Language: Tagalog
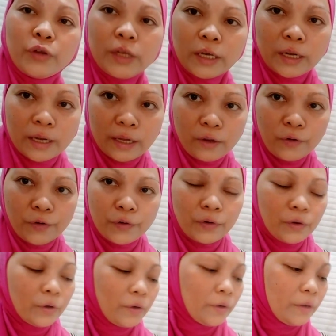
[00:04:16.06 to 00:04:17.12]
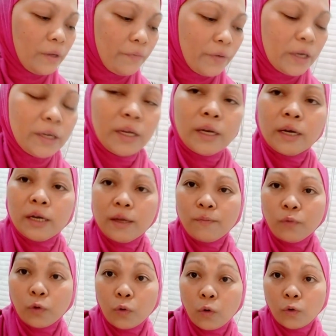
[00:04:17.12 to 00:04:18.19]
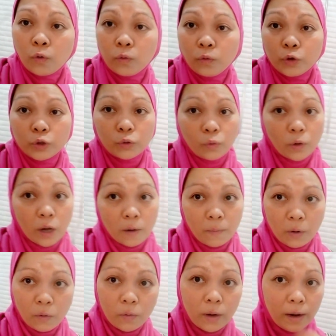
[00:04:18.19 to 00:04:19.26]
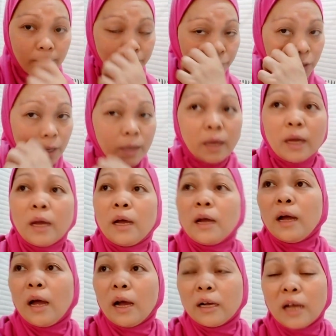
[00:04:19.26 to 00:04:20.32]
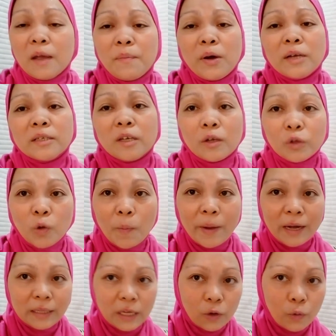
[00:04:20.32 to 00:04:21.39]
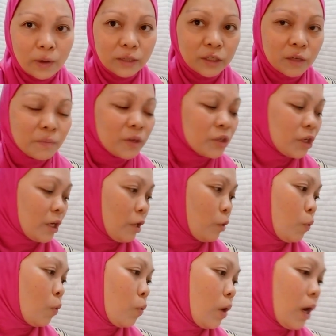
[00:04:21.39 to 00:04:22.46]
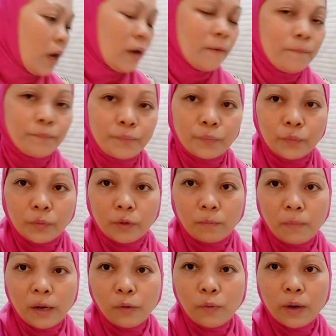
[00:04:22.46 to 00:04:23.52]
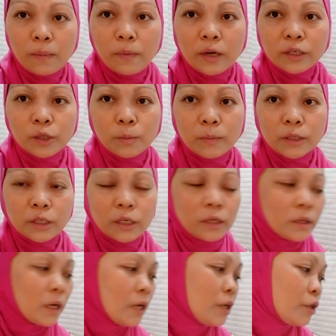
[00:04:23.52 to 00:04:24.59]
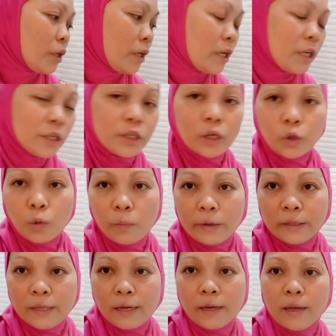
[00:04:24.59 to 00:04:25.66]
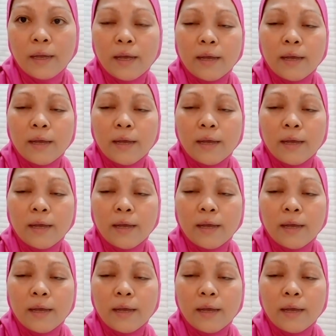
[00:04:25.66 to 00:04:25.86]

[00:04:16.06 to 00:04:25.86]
pwede kayo depende na nimo kung gusto kag mauga ang kaibahan sa automatic washing machine ug ang manual washing machine kani siya din siya automatic